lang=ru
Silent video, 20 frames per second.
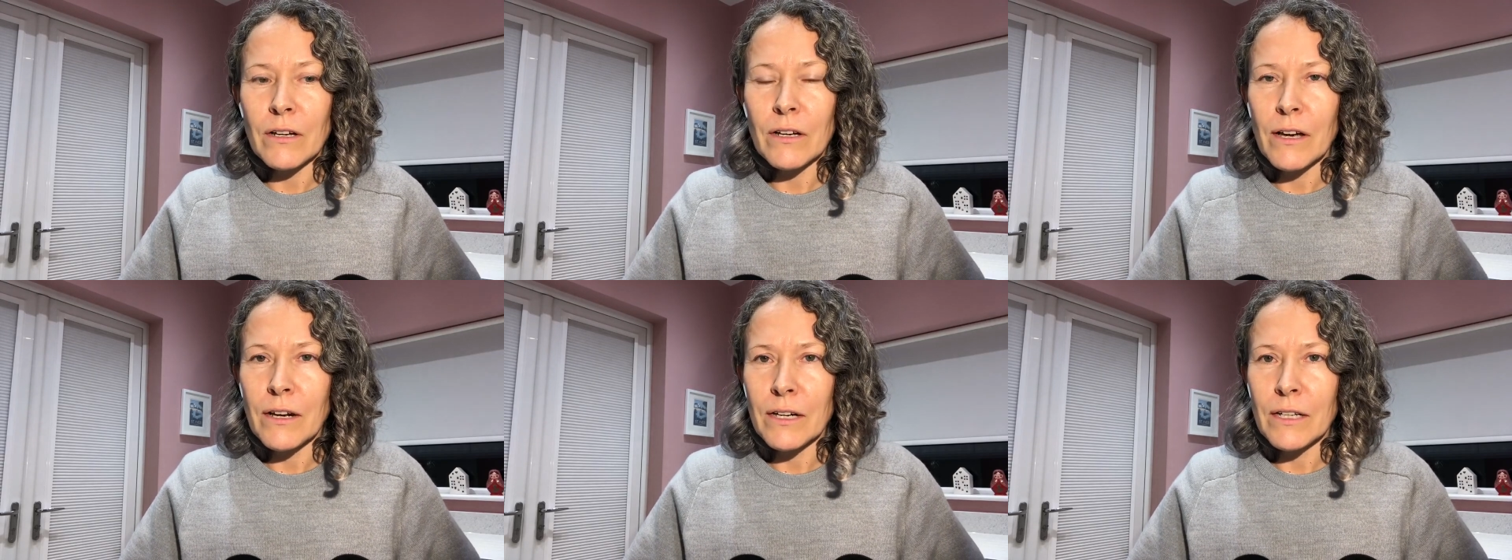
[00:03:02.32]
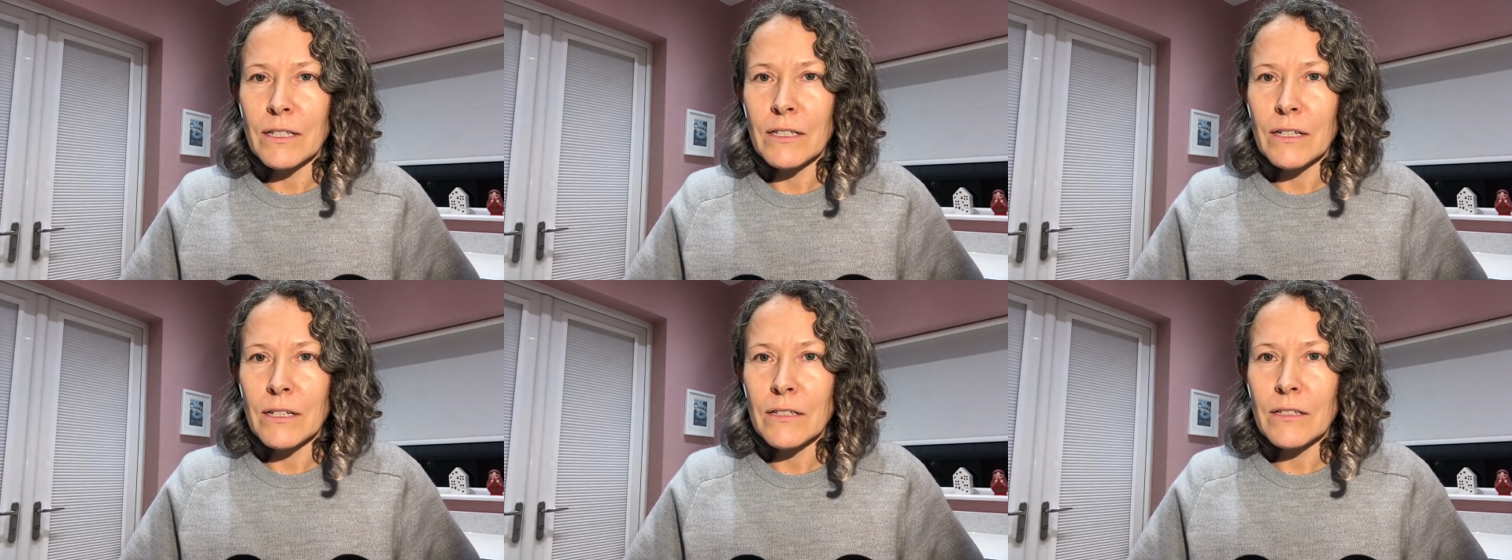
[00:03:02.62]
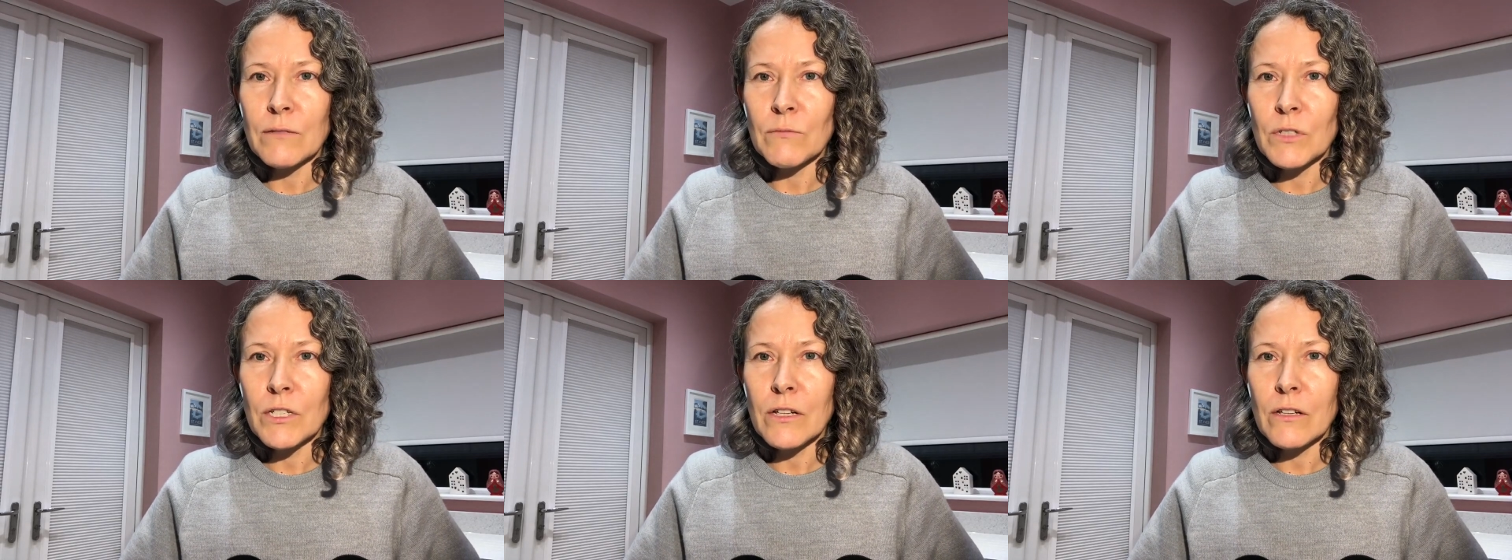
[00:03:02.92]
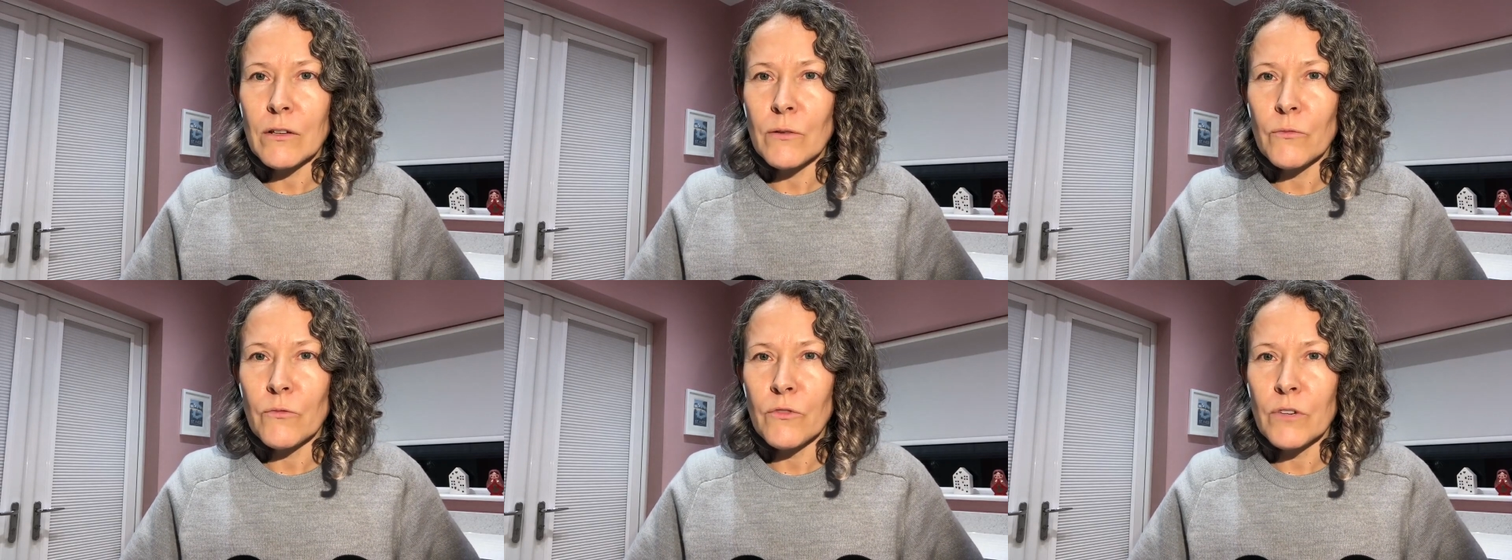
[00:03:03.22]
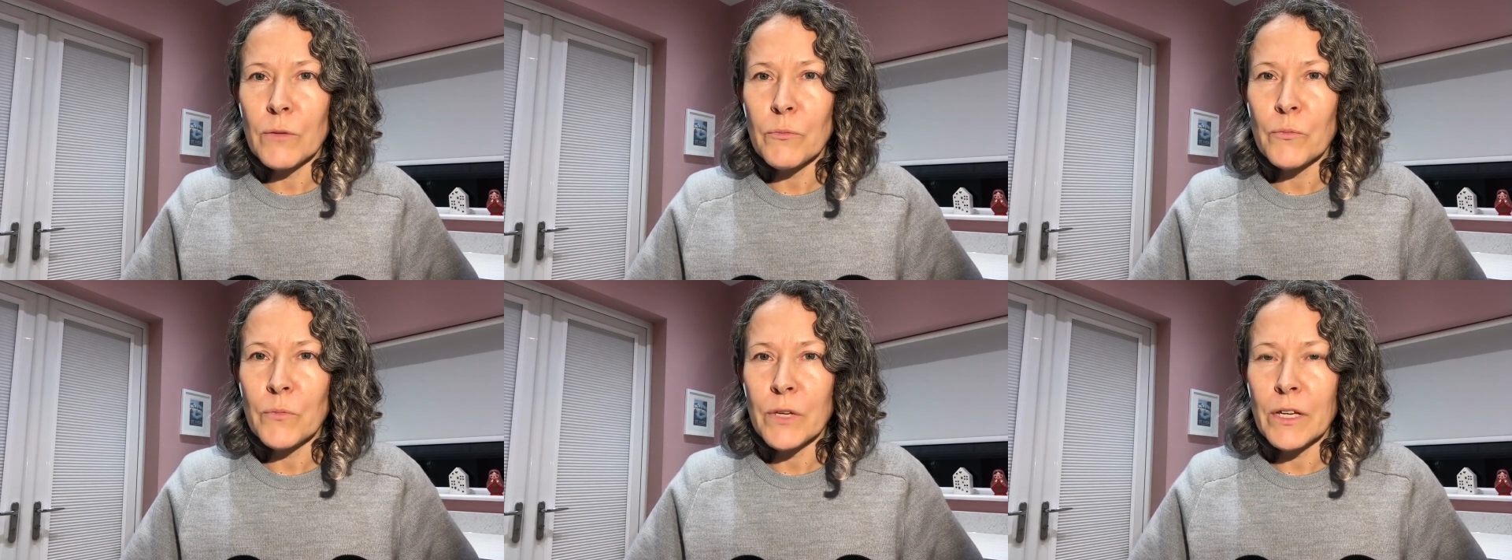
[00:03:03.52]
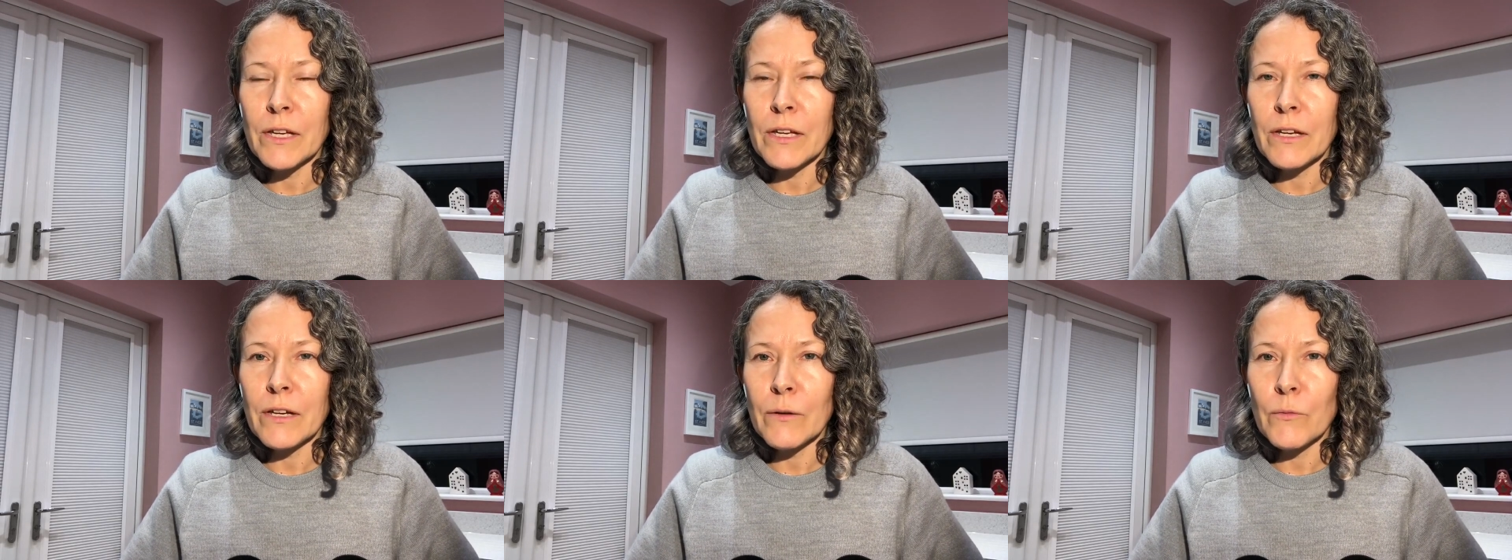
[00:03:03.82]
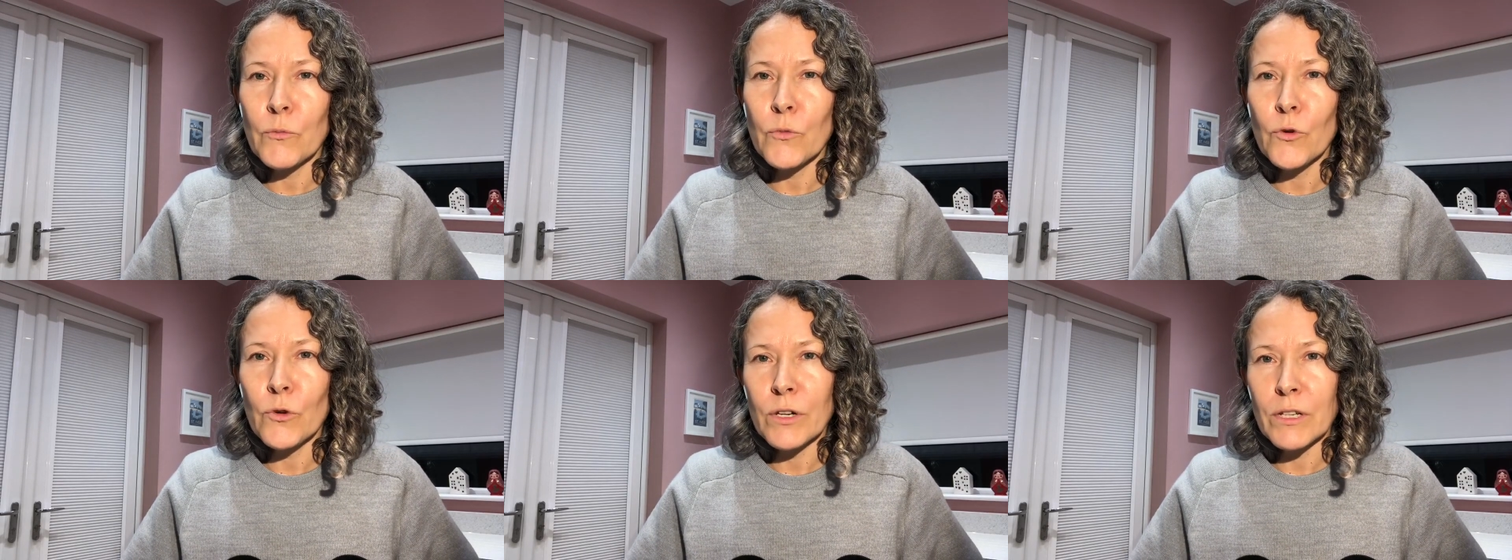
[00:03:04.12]
горите этим делом, вы
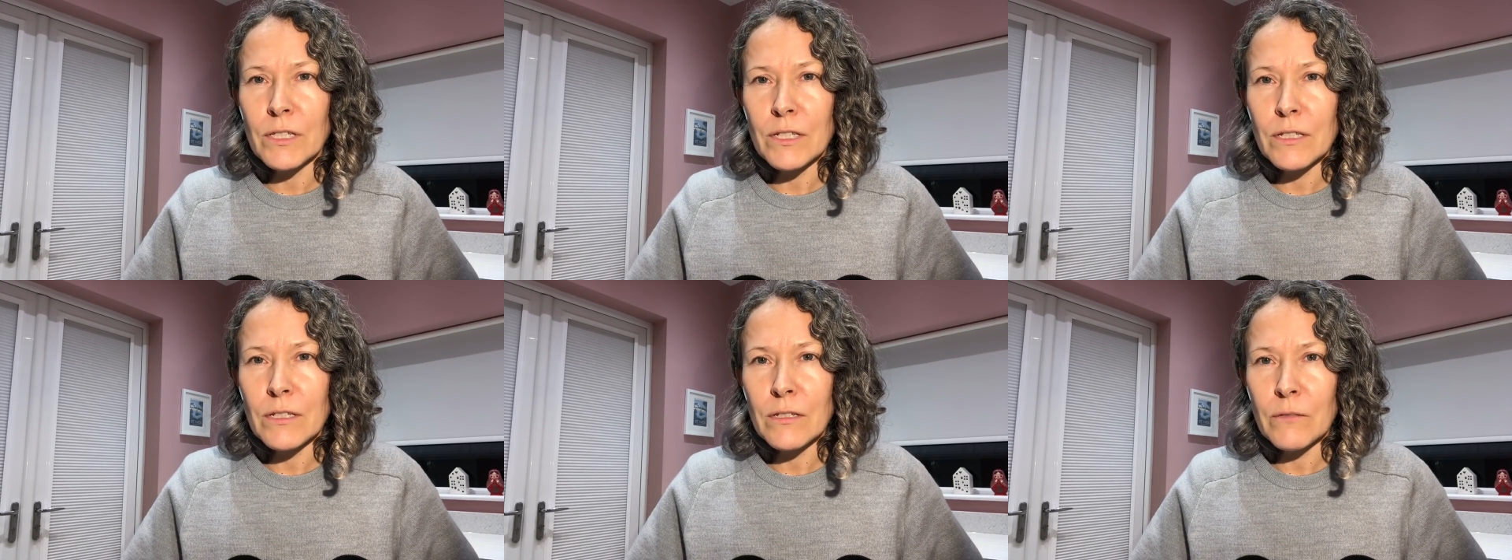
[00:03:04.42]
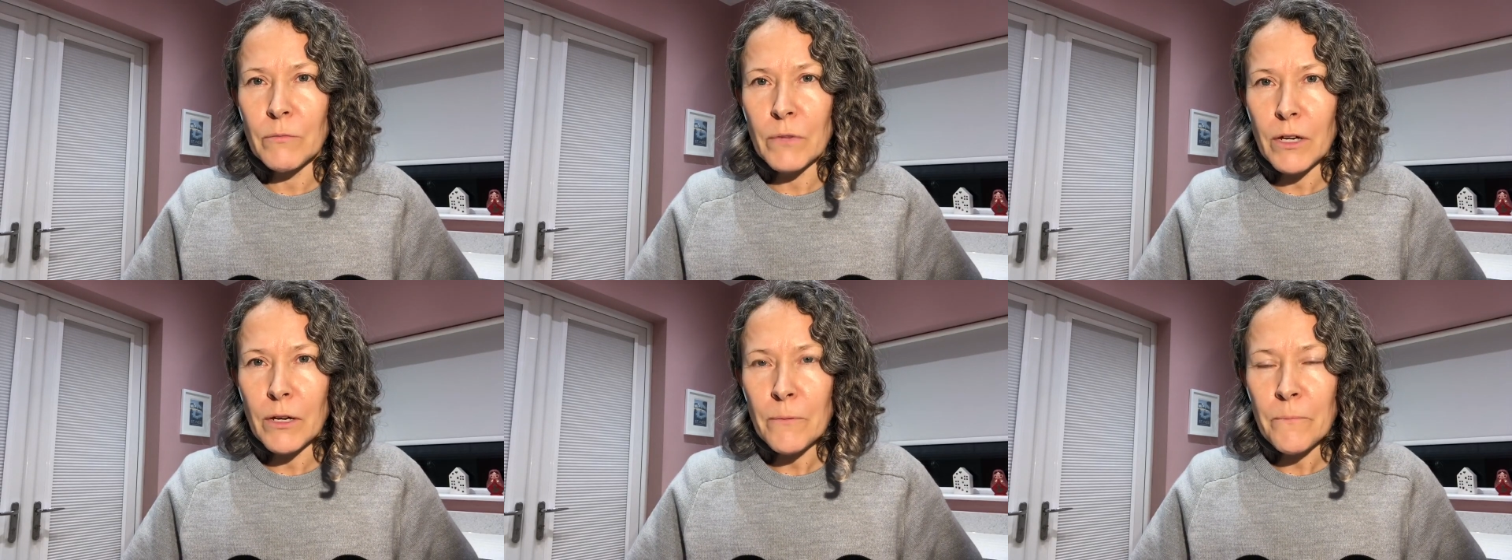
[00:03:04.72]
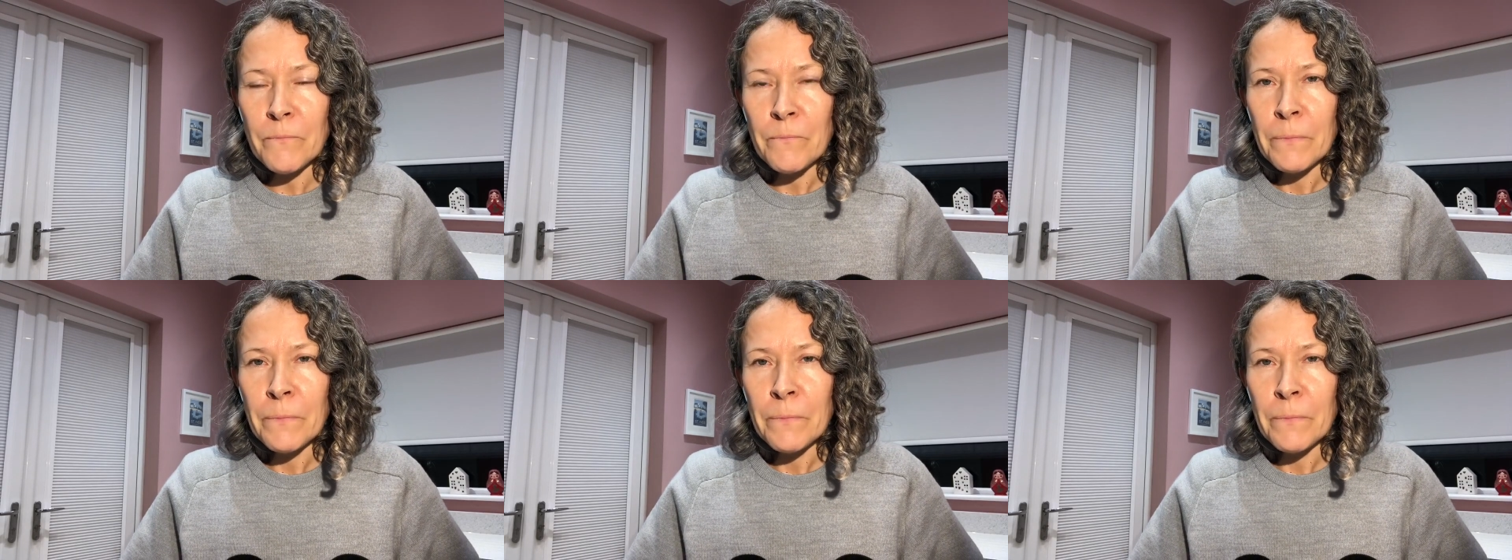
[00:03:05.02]
переборете себя,